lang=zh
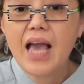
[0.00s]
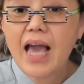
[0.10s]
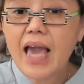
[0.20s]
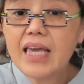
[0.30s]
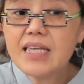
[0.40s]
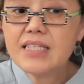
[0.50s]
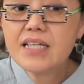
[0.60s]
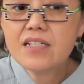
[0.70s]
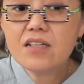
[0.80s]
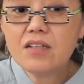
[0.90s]
还一
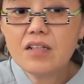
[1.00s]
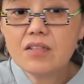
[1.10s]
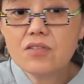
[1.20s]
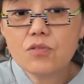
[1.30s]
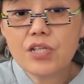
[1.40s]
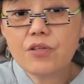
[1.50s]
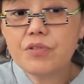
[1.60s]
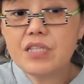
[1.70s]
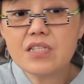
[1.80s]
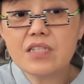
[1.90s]
件事儿呢，就挺
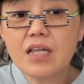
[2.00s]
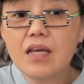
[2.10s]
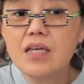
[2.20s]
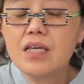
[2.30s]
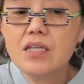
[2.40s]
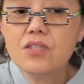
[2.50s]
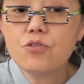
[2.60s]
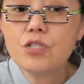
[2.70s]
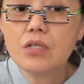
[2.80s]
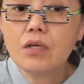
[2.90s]
有意思的，
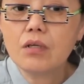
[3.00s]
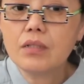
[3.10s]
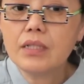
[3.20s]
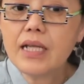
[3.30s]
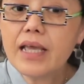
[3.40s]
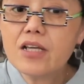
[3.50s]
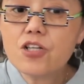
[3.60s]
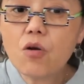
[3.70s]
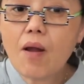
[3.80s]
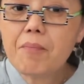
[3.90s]
就是那
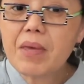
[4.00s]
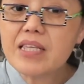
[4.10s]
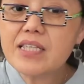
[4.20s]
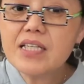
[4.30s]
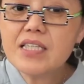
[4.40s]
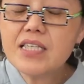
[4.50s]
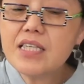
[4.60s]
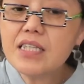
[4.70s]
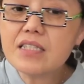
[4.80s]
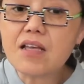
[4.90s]
个时候啊，每星
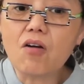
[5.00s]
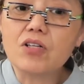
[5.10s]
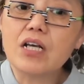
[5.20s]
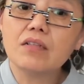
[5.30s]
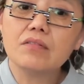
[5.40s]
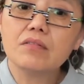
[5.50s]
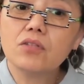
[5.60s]
期一的早晨。